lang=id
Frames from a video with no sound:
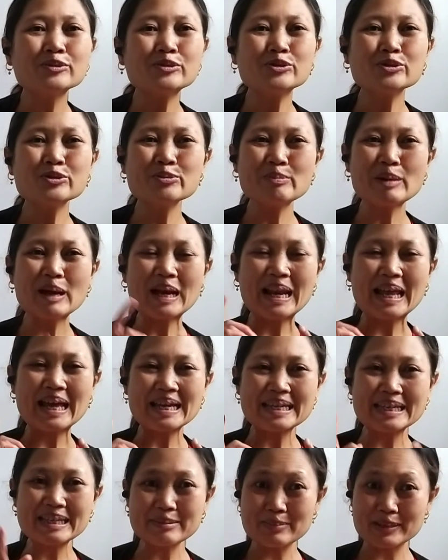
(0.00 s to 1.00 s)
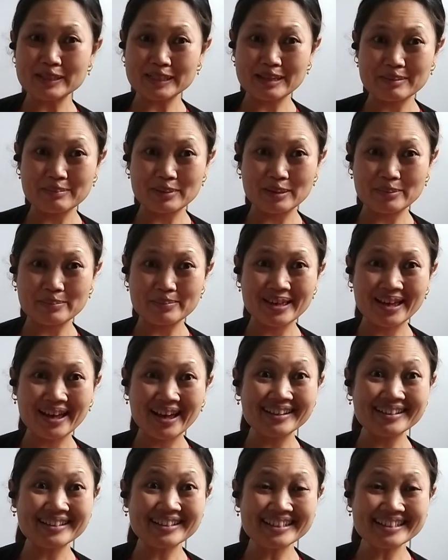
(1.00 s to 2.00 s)
berjumpa lagi bersama Mia
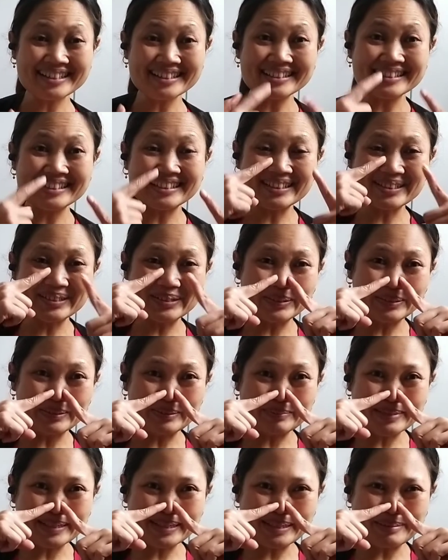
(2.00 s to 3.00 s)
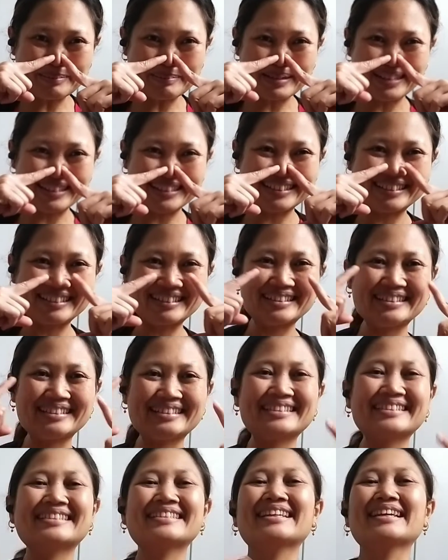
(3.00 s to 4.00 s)
Andelis si hidung
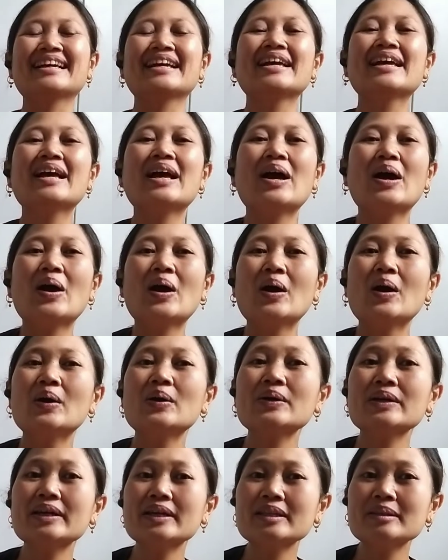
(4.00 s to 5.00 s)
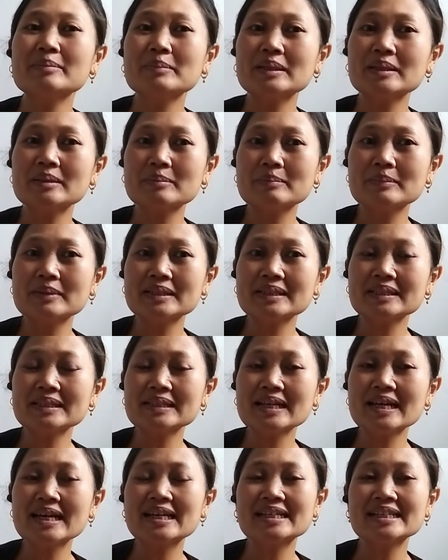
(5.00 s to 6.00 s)
minimalis. Oke
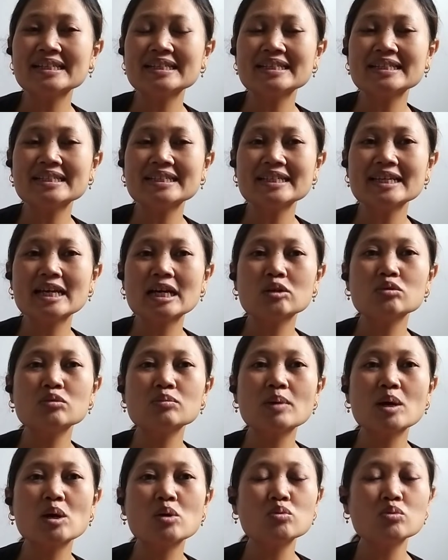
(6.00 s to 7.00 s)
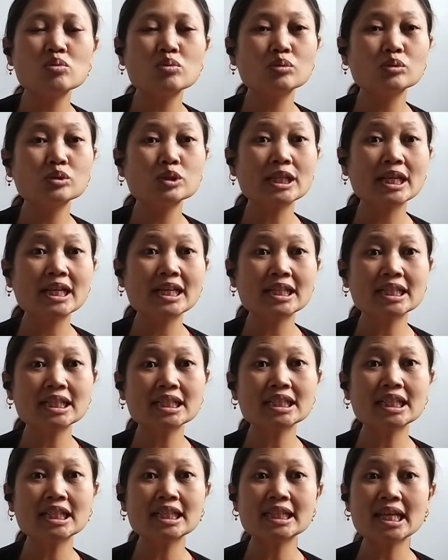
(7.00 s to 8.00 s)
teman-teman, hari ini aku mau
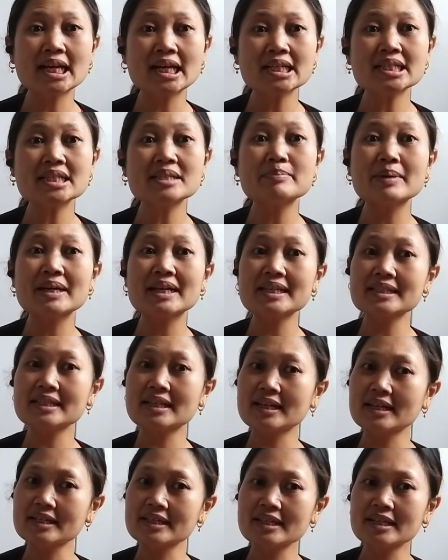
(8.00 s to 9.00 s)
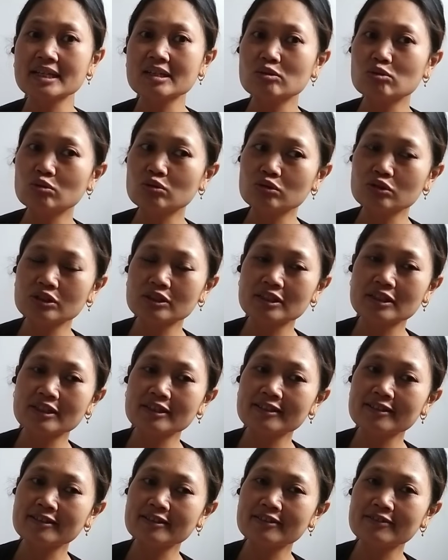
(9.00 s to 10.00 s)
sharing tentang gimana caranya ngurus
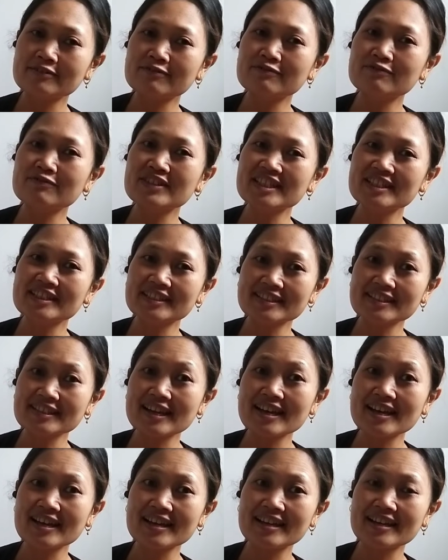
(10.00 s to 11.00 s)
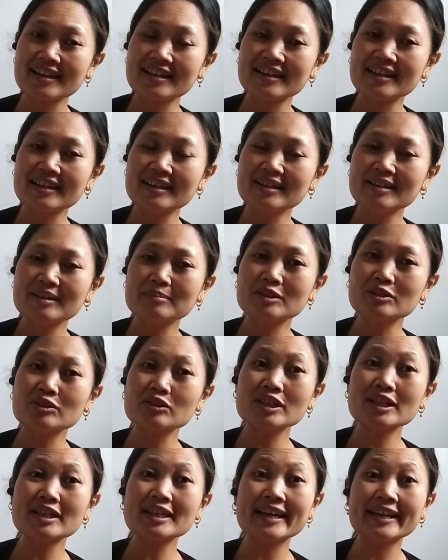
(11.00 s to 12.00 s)
uh, visa ya.
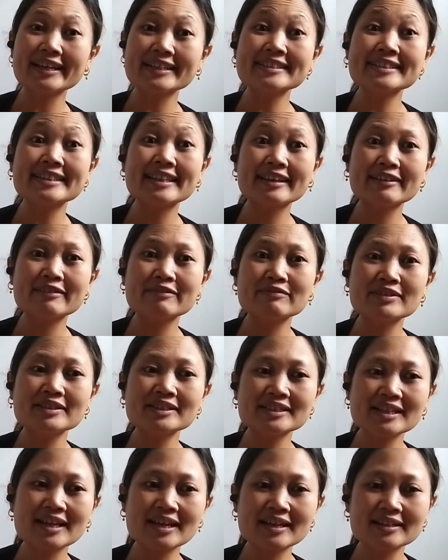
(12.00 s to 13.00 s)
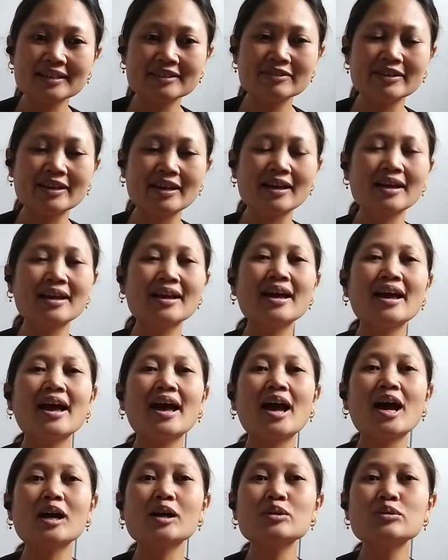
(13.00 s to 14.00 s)
Maksudnya extend visa gitu ya.
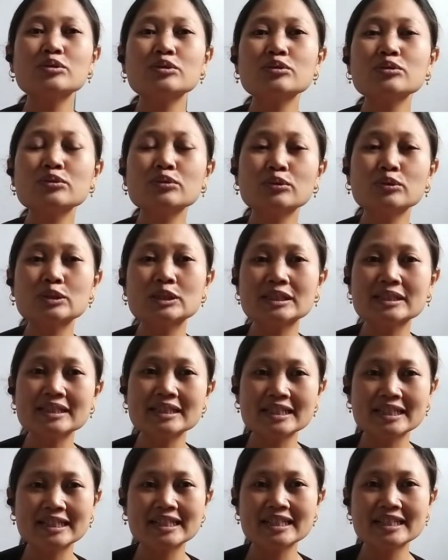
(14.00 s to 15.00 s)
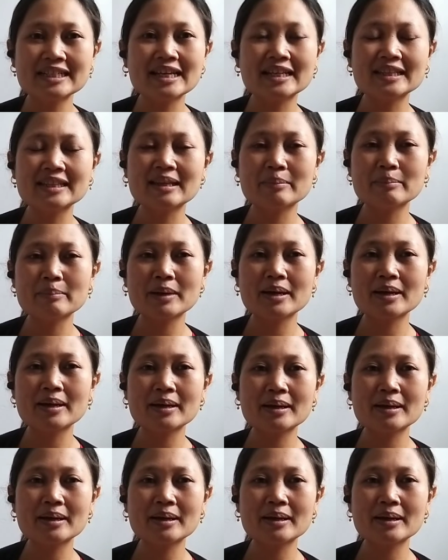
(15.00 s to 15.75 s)
Aku itu ngurus sendiri dan tanpa